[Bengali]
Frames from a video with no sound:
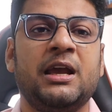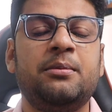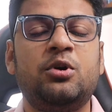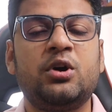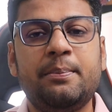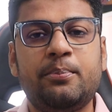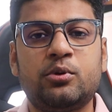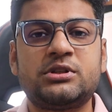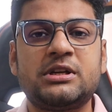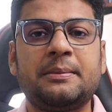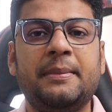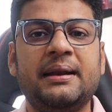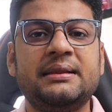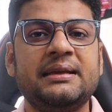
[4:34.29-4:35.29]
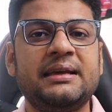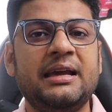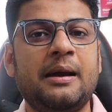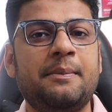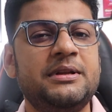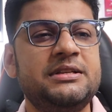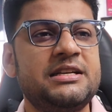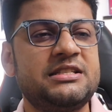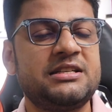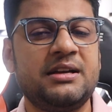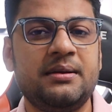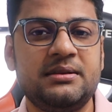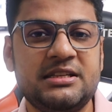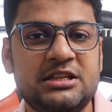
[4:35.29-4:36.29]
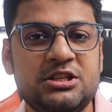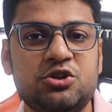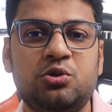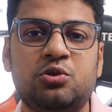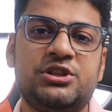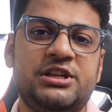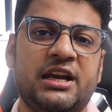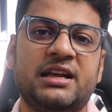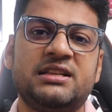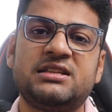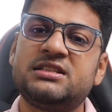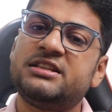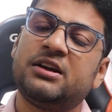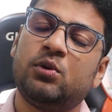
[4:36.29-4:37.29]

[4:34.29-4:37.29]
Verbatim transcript: এবং এই প্রজেক্ট বানাতে গিয়ে আপনি যে যে জিনিসগুলো শিখেছেন